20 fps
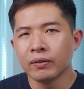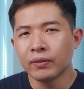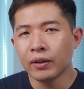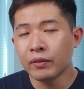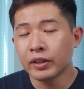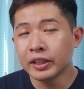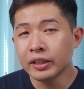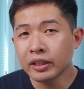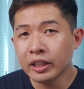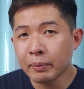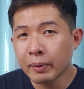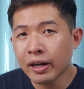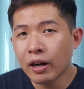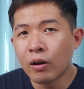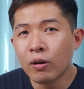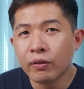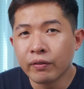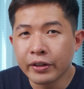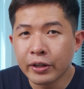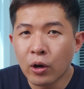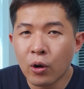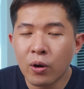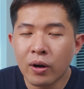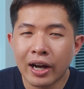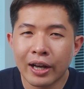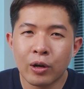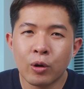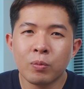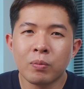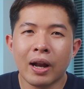Vâng, và trước khi bắt đầu video
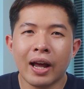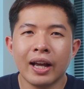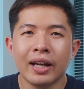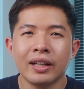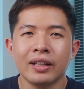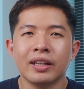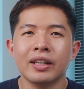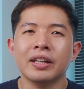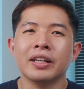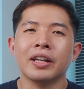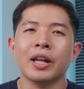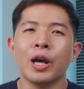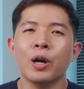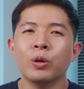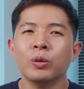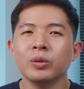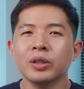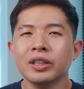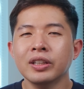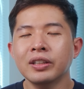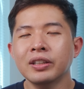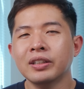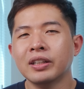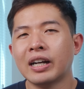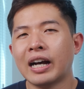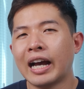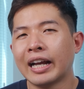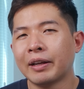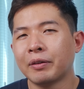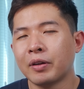ngày hôm nay thì nếu như
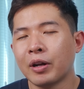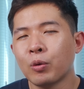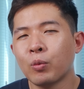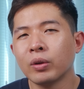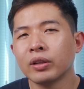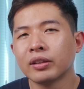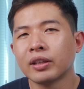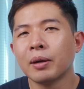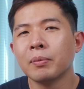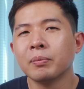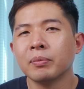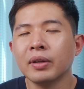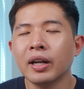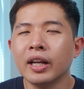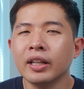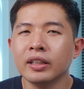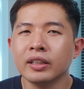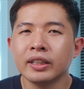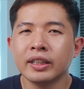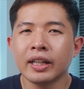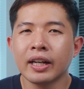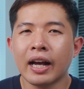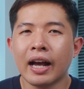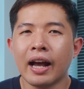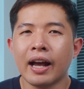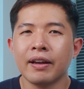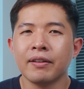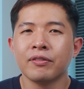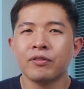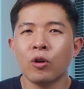anh em đang quan tâm đến những chiếc
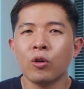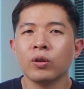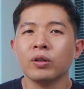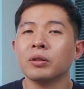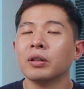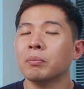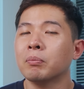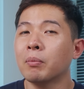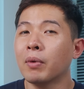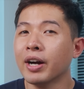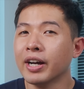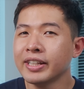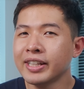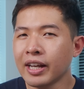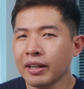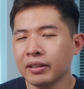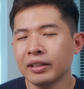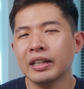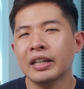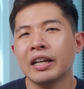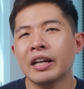iPhone mới nhất,